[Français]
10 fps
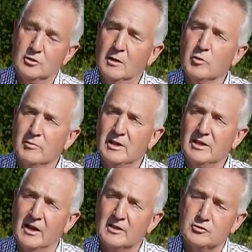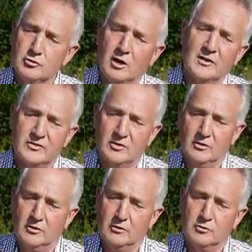de la Montbéliarde, une race
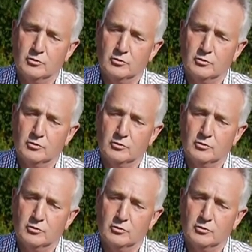euh,